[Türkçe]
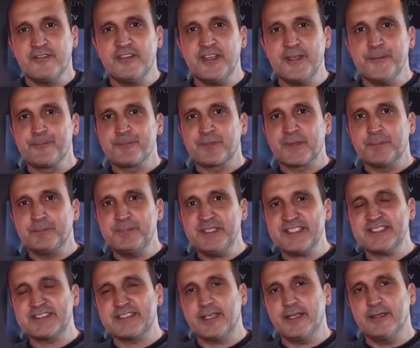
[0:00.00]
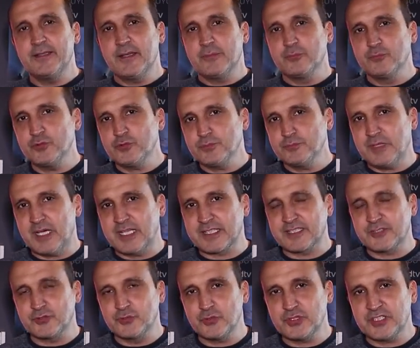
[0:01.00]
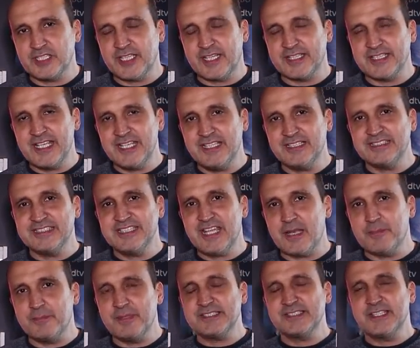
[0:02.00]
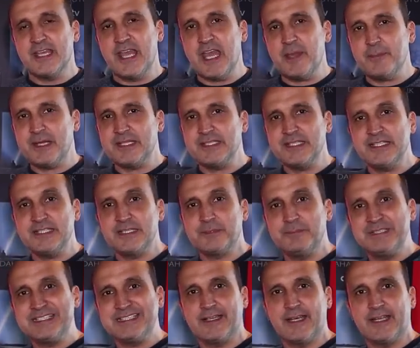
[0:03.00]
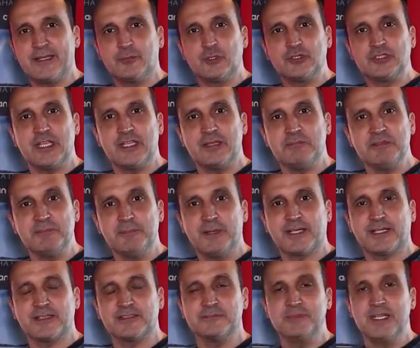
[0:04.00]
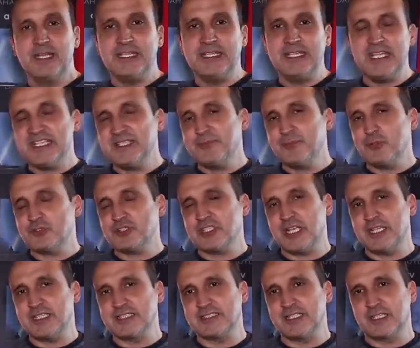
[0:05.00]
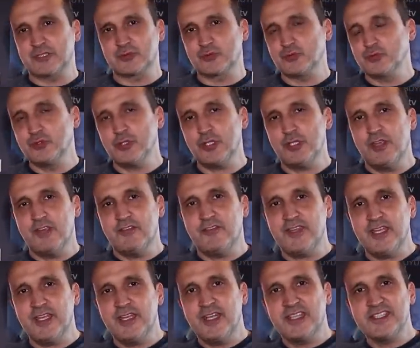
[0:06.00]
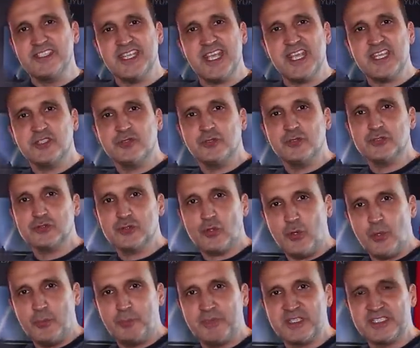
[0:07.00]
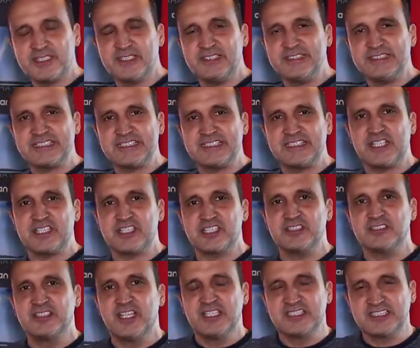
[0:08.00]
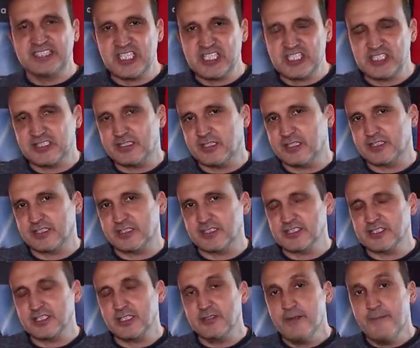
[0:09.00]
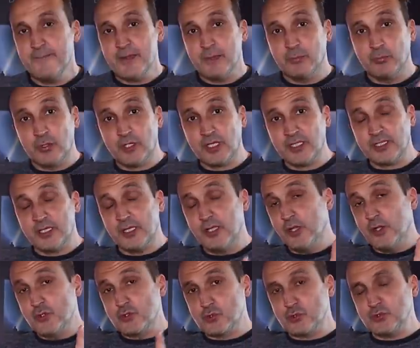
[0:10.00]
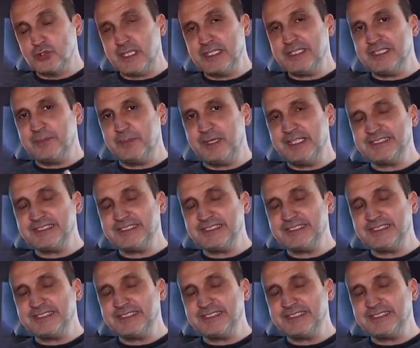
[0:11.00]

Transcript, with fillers: ve biz de bu marka Türkiye'ye gelir gelmez hemen dedik bir tane modelini bir bakalım ne gibi özellikler sunuyor ve C715'i sizler için seçtik geçtik arkadaşlar. Bu arada şundan da